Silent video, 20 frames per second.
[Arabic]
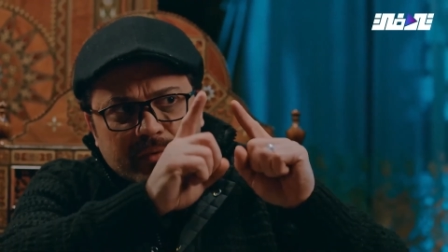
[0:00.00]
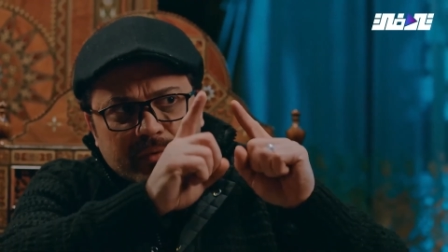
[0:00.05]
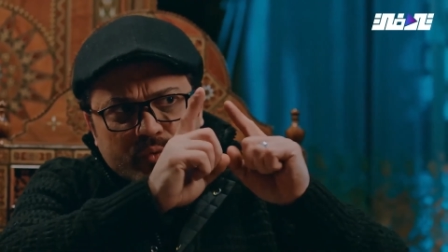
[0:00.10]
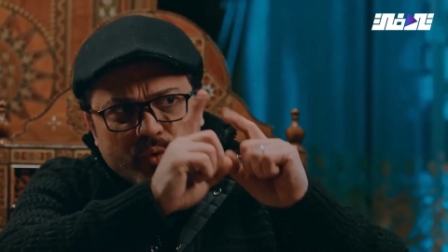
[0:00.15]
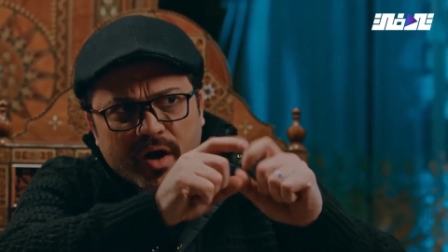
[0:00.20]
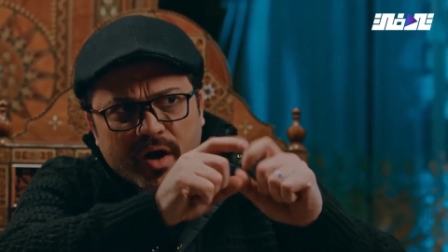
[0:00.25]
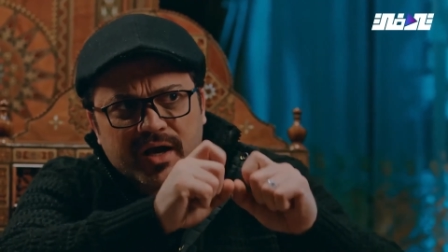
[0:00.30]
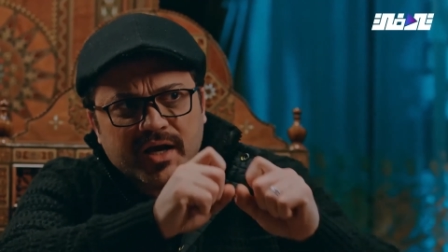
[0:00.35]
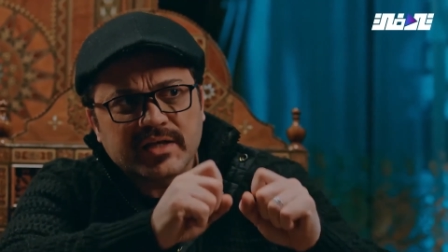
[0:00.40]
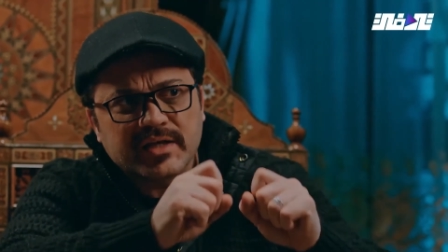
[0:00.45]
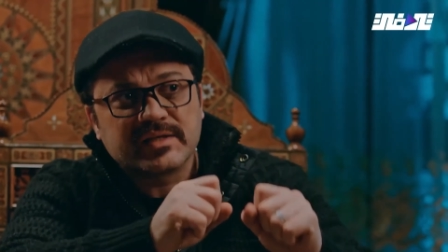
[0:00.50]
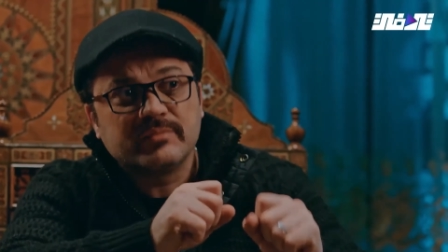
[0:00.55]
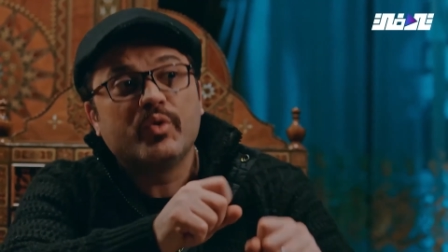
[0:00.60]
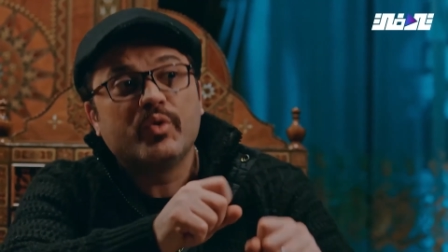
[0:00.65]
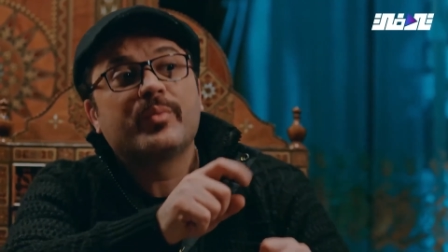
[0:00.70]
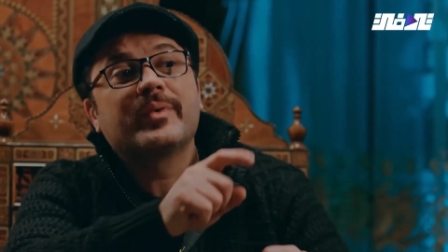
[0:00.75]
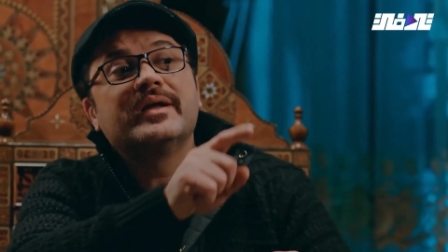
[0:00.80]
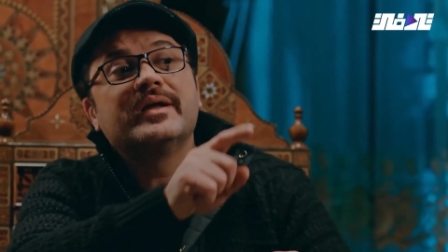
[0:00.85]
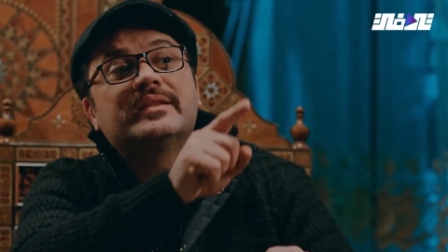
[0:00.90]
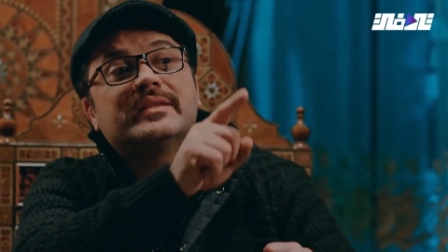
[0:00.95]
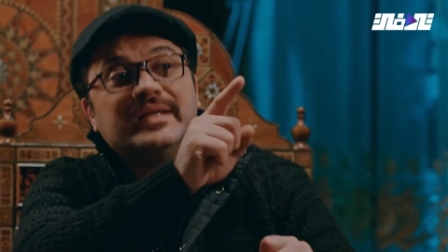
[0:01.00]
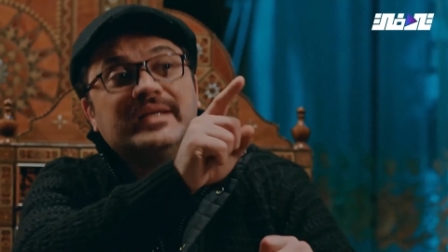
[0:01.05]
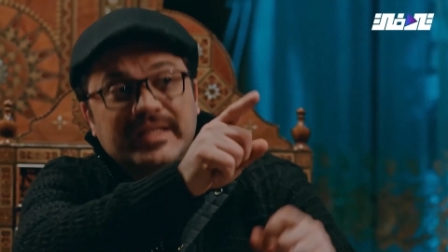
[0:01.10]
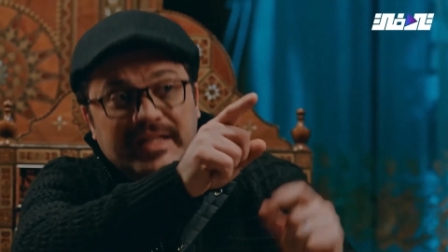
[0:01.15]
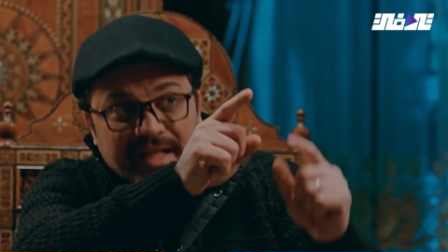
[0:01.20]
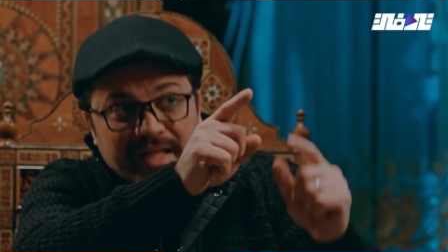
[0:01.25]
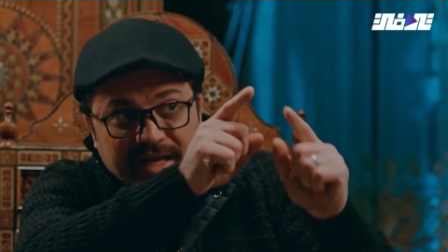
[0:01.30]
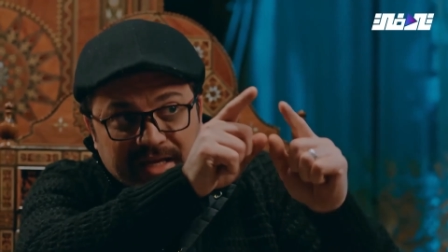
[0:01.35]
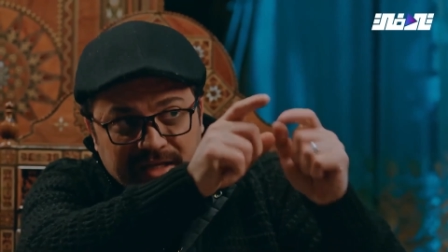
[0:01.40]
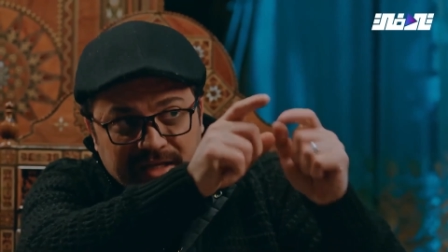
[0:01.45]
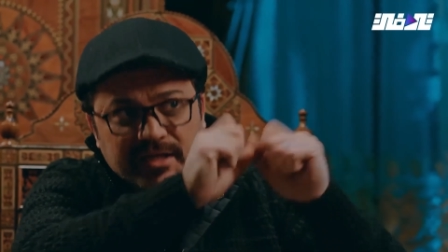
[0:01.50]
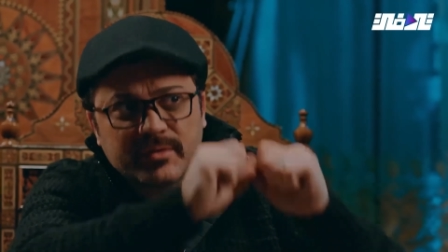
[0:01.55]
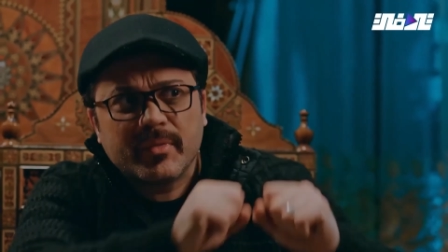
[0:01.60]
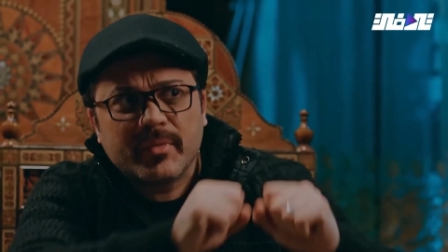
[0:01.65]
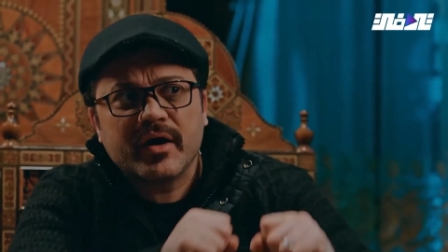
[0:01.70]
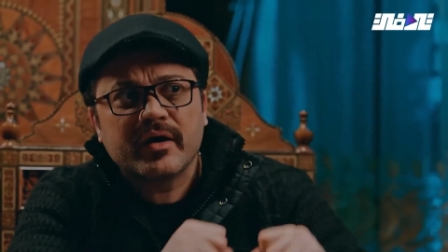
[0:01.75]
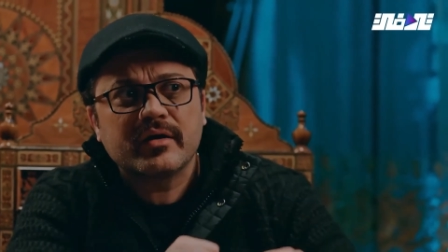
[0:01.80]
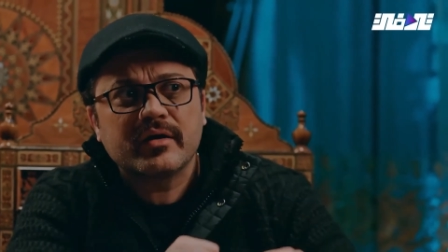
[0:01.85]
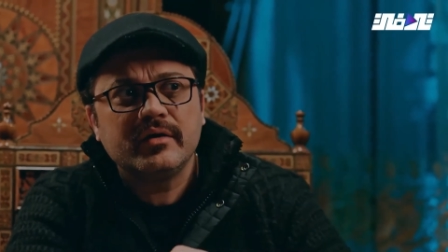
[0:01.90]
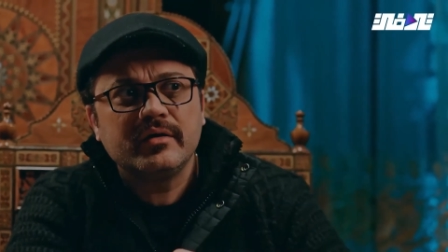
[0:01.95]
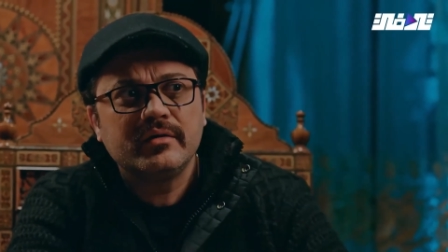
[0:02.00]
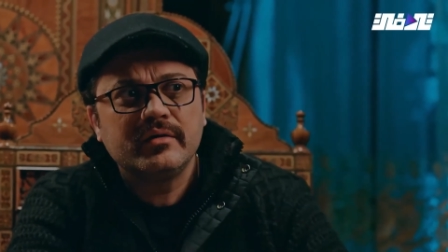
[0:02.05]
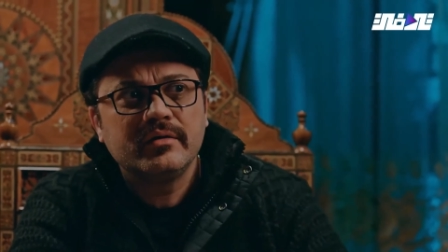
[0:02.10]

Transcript: المؤاخذة ممكن تعيد لي هي العبارة